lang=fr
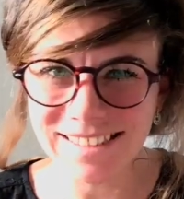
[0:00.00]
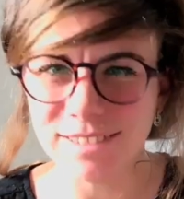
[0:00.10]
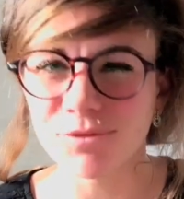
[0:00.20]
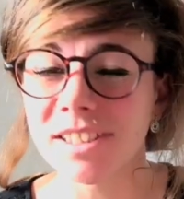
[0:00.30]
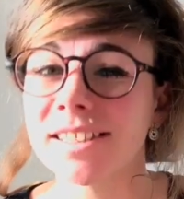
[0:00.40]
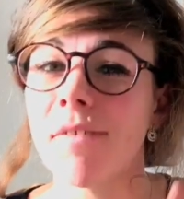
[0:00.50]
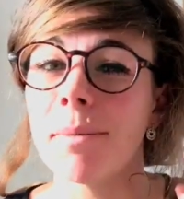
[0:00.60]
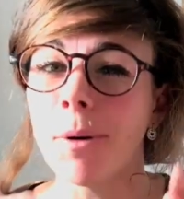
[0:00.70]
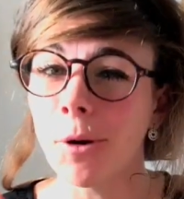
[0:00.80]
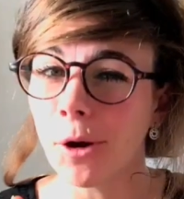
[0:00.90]
Si vous ne les avez
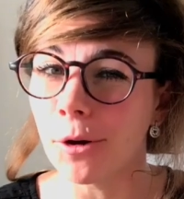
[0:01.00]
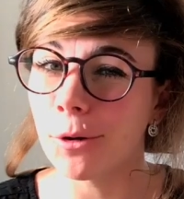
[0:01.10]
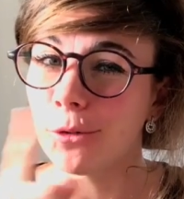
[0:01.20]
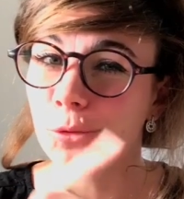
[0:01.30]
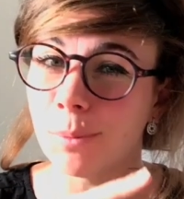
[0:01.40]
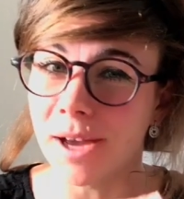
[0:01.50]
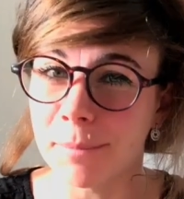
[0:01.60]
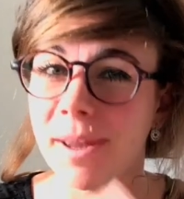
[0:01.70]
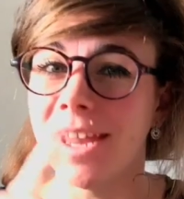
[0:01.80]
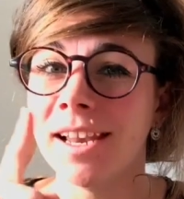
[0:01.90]
pas encore reçues
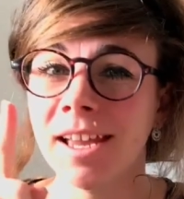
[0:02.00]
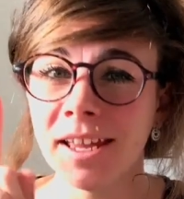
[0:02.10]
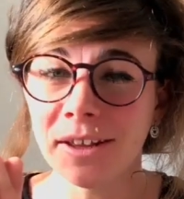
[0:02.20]
par mail,